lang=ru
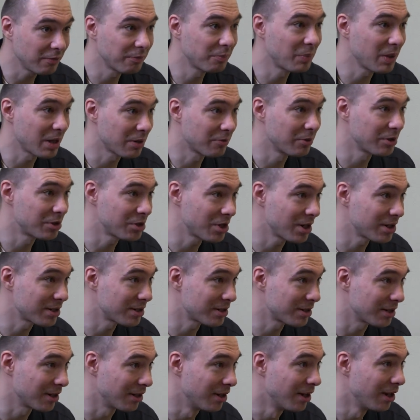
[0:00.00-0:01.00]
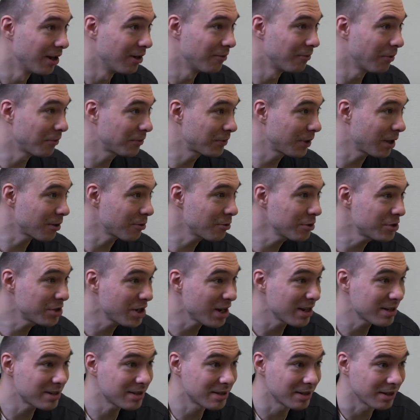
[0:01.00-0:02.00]
в первой части, во второй
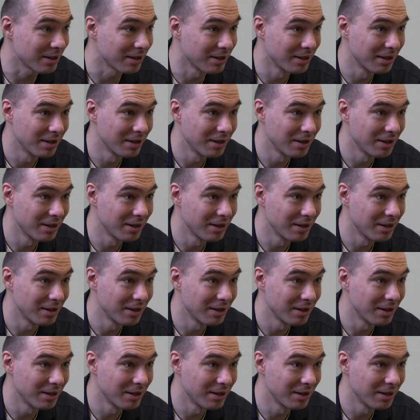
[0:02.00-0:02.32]
части